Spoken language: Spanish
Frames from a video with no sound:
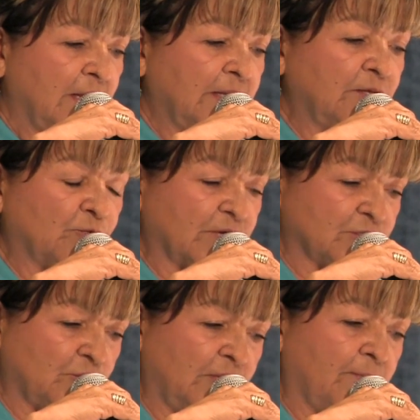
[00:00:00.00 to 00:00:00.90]
En
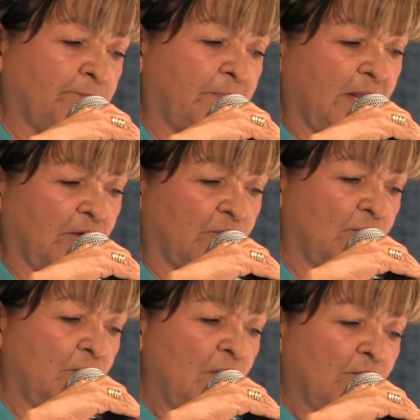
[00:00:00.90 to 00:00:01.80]
educación y empleo,
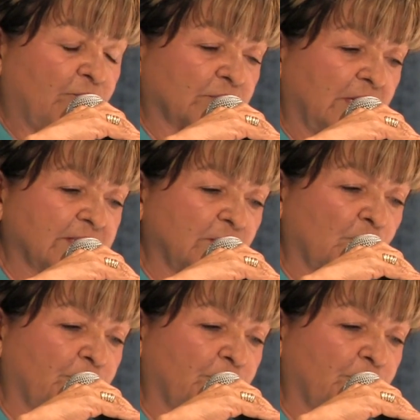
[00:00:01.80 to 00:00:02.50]
fortalecer